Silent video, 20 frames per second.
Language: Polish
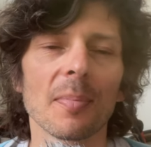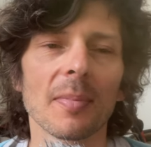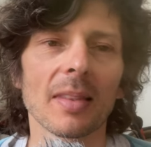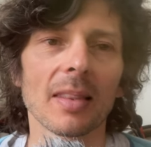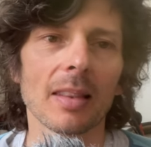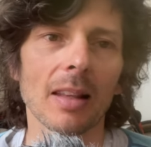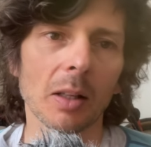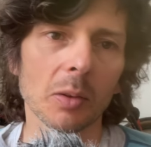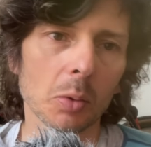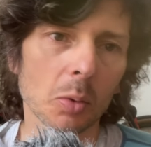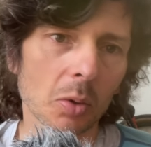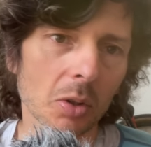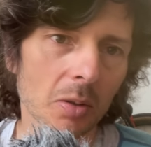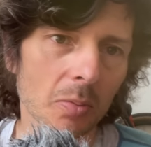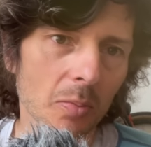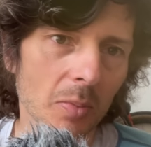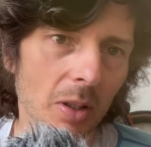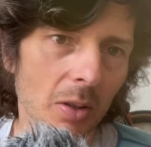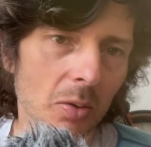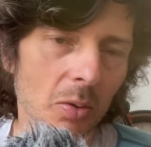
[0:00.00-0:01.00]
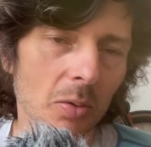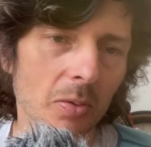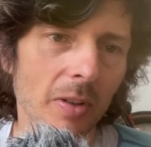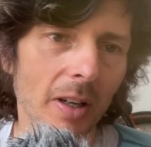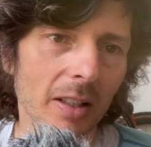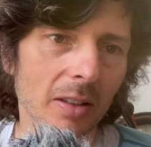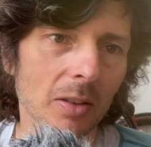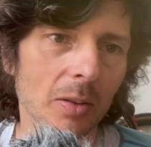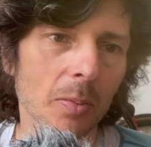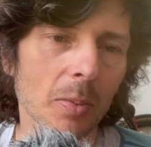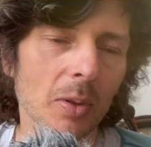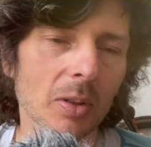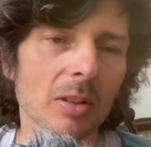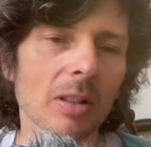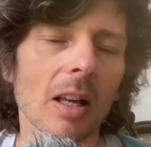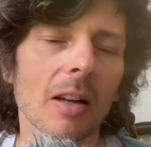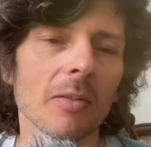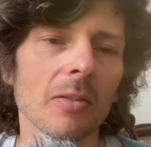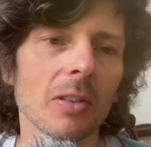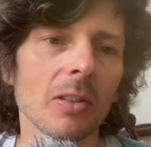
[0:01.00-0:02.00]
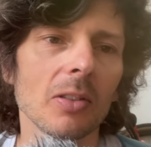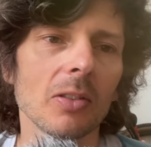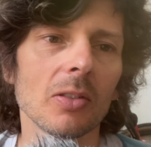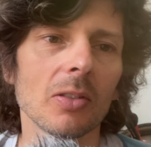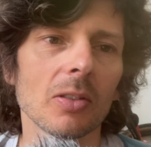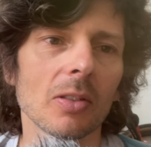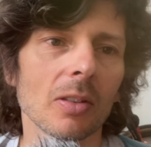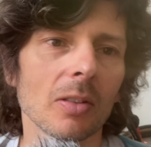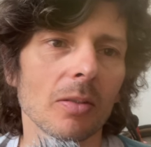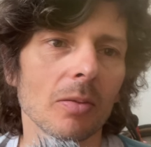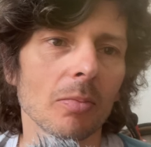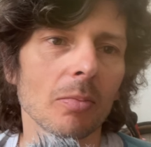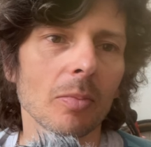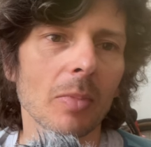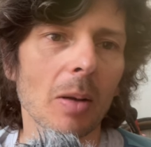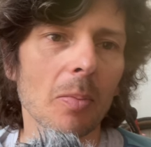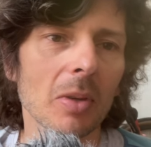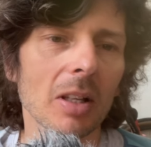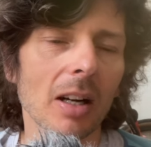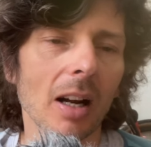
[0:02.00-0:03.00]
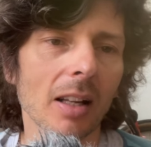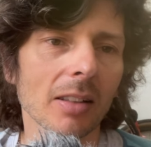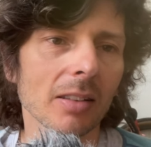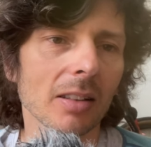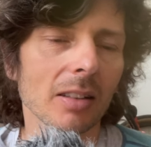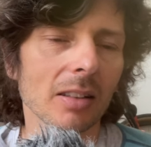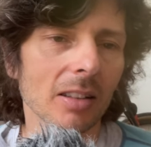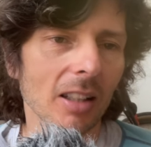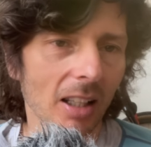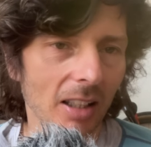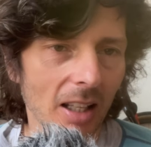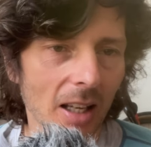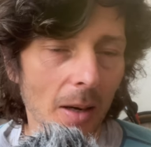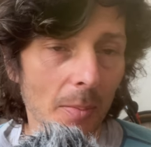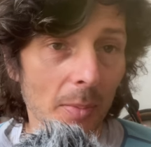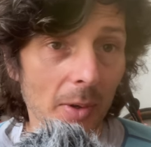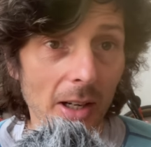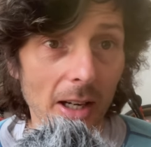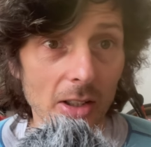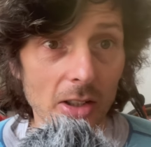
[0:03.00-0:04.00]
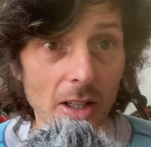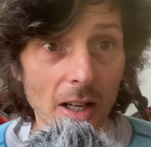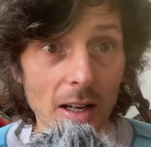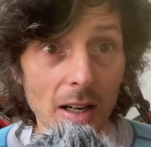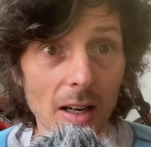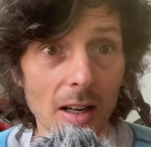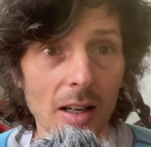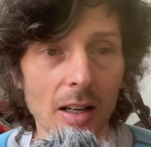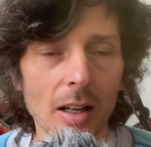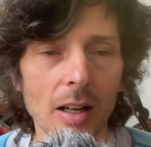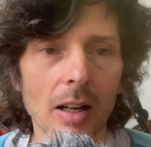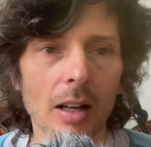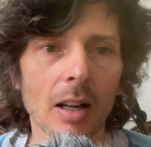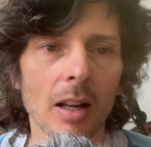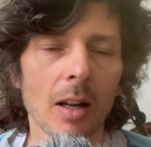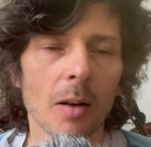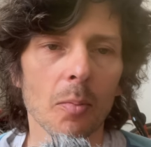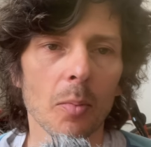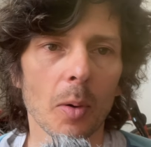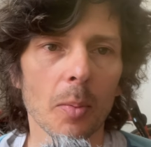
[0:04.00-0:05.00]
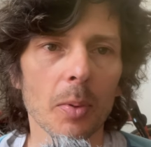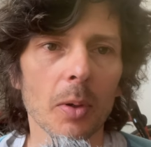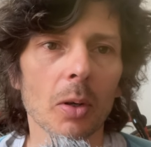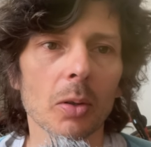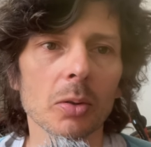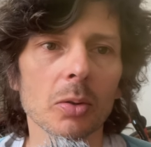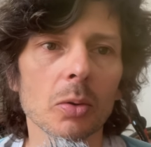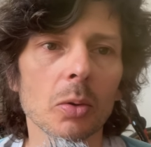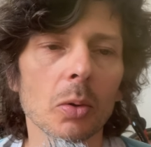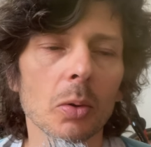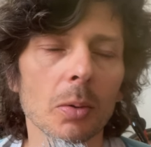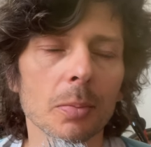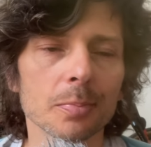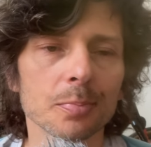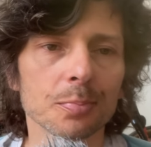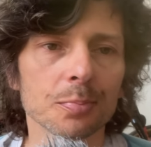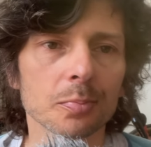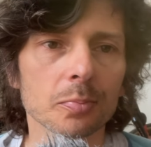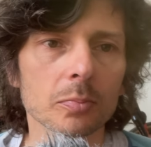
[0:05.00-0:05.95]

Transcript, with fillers: Na drugim miejscu warto postawić Emiraty i Tadeja Pogaczara po prostu.